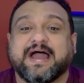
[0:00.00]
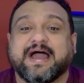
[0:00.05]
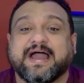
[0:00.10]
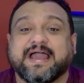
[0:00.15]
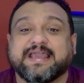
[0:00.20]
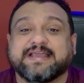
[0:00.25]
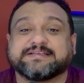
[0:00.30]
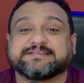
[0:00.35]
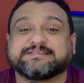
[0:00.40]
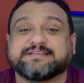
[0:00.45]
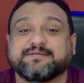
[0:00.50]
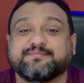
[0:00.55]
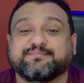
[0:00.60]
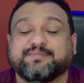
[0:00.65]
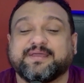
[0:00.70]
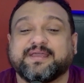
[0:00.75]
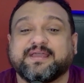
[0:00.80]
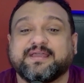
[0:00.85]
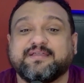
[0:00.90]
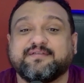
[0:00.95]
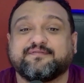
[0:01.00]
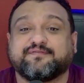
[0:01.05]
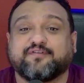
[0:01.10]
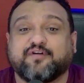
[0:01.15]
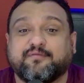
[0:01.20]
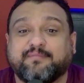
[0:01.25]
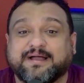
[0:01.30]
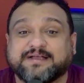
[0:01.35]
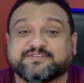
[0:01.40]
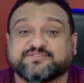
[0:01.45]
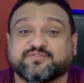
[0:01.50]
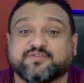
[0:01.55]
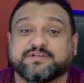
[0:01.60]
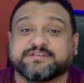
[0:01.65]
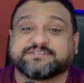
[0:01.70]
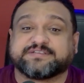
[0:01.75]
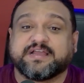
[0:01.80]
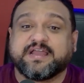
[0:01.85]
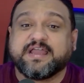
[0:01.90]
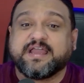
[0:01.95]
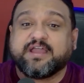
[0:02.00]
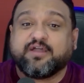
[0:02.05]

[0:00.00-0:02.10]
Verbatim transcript: a receber informações.